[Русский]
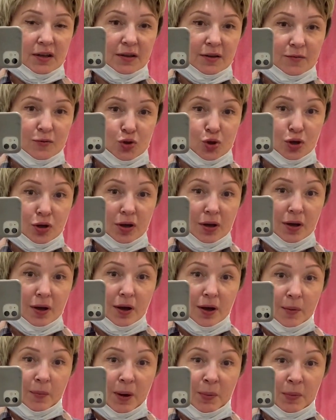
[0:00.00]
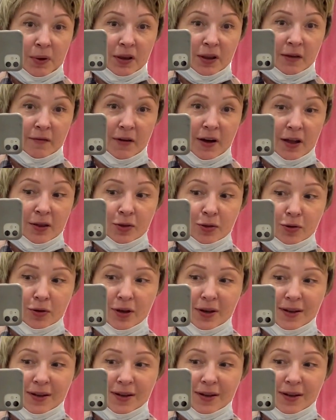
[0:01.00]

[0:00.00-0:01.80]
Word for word: Ну все, помыла ванну,